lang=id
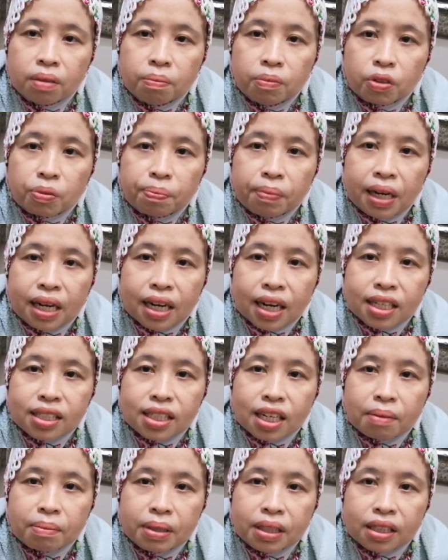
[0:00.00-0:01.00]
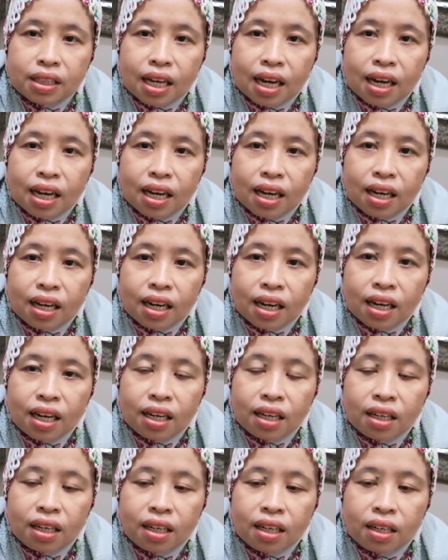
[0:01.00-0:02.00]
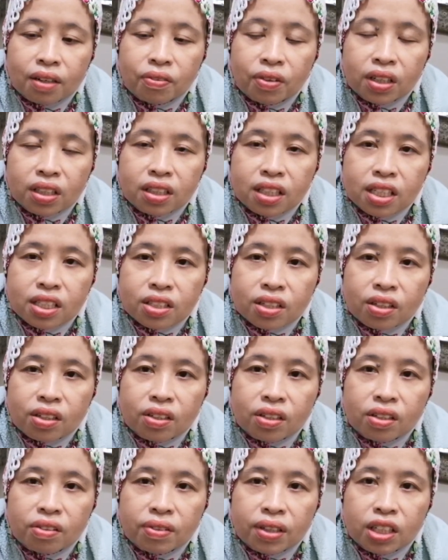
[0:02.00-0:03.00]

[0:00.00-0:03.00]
Mukbang kacang mentah ala wong deso,